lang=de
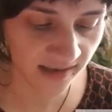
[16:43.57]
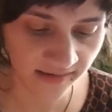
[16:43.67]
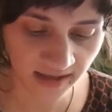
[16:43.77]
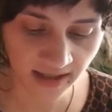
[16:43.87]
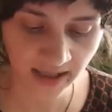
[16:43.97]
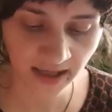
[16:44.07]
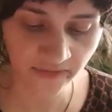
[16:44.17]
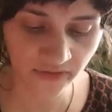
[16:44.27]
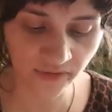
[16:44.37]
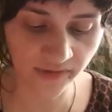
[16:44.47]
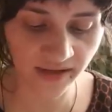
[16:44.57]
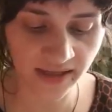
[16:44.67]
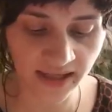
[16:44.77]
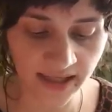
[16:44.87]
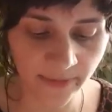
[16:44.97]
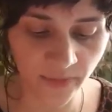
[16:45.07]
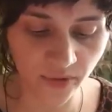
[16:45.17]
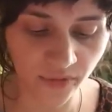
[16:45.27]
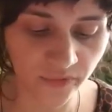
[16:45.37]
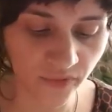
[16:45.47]
hat seine Kräfte und sein Leben
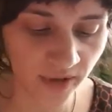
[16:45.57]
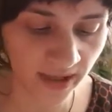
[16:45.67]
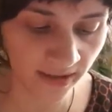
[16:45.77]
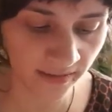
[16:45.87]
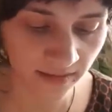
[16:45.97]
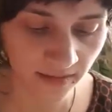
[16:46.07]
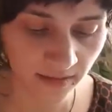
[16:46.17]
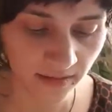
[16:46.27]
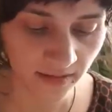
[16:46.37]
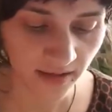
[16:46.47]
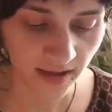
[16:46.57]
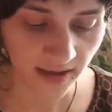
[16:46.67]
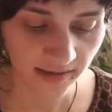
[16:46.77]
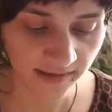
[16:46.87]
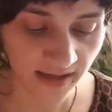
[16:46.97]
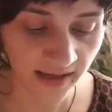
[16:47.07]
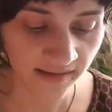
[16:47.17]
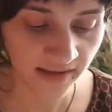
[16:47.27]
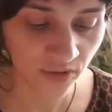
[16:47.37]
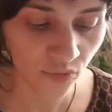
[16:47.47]
irgendwoher. Es kann
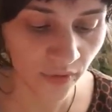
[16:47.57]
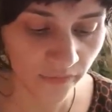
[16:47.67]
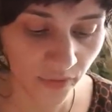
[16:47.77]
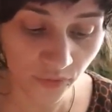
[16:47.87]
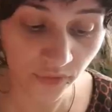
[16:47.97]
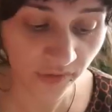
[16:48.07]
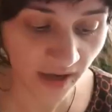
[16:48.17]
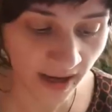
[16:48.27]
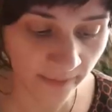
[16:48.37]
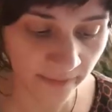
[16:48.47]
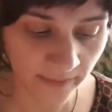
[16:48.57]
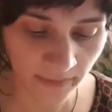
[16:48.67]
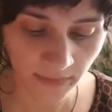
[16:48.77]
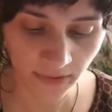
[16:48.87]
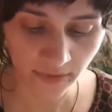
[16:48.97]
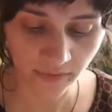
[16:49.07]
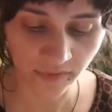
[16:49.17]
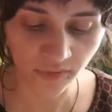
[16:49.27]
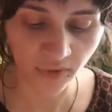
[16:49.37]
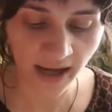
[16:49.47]
sie nur von uns haben.
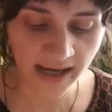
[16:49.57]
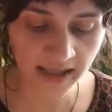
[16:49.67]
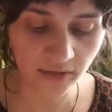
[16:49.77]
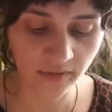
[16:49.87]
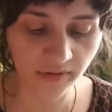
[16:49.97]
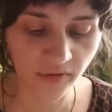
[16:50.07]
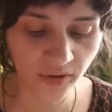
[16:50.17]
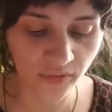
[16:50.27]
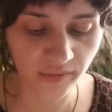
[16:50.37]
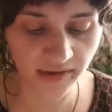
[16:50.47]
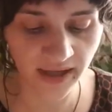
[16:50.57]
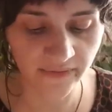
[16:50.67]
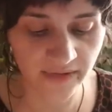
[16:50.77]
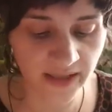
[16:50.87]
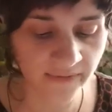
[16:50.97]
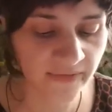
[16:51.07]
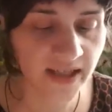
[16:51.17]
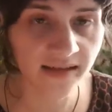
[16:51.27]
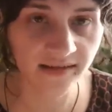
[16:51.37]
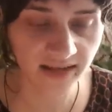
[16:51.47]
Und so reich und zeugungskräftig
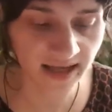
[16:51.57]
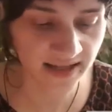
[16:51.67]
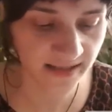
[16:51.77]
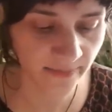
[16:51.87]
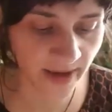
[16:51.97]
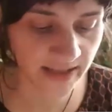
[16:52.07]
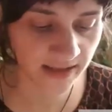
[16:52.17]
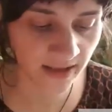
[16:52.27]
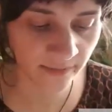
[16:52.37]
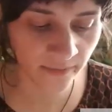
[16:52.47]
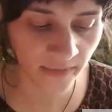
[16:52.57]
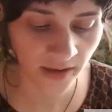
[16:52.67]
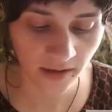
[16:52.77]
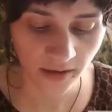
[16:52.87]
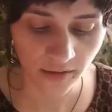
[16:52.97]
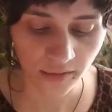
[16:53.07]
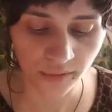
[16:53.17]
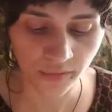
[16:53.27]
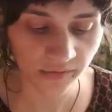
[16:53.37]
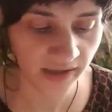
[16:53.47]
wir das Geld gemacht haben,
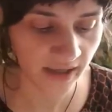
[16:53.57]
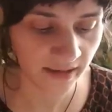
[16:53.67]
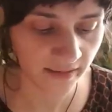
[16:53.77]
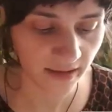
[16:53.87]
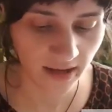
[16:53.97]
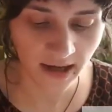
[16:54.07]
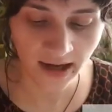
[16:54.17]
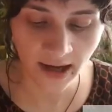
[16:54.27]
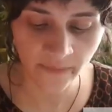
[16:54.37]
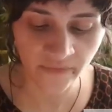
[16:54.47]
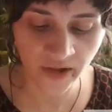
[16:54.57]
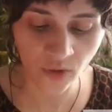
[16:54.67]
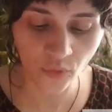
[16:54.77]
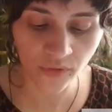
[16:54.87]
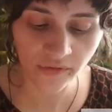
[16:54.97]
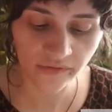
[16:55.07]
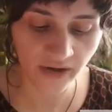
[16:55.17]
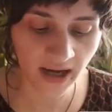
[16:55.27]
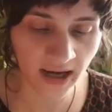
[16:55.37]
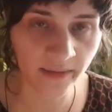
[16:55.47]
so sehr haben wir uns
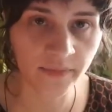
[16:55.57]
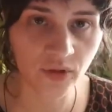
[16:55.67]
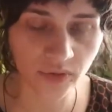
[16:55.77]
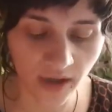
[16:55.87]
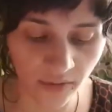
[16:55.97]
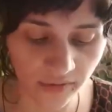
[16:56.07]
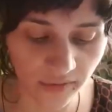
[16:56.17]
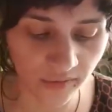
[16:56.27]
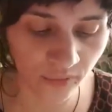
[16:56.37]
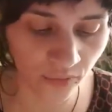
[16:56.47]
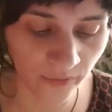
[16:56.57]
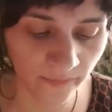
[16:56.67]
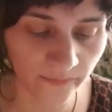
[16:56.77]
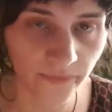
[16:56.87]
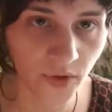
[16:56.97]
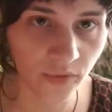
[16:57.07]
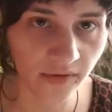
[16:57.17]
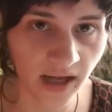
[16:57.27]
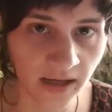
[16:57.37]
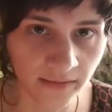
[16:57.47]
verarmt und ausgesogen,
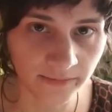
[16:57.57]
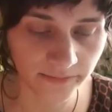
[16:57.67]
uns alle.